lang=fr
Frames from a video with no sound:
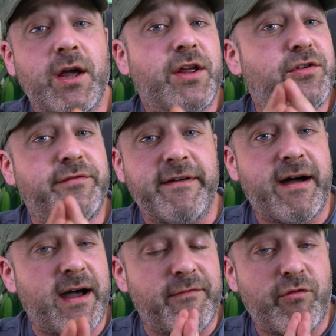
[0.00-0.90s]
tu
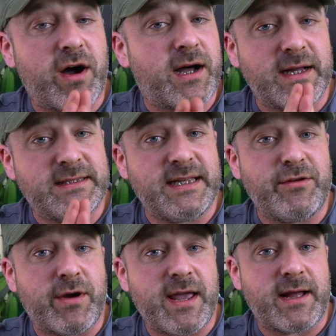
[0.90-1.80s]
vas avoir des
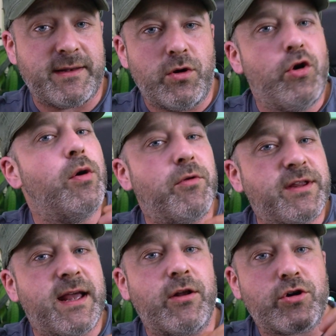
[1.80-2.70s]
noyades. Le
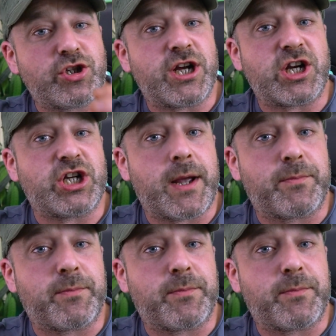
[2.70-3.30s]
modèle rechargeable